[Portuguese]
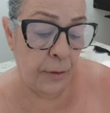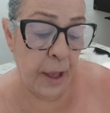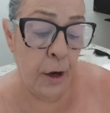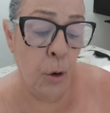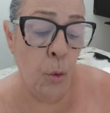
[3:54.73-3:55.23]

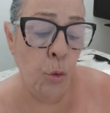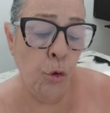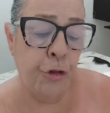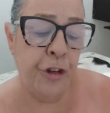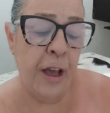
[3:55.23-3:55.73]

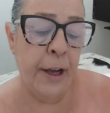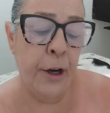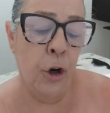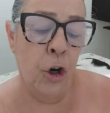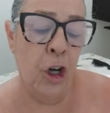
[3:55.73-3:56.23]
Denúncia
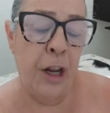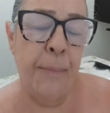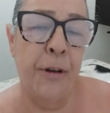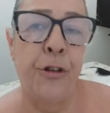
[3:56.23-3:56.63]
anônima.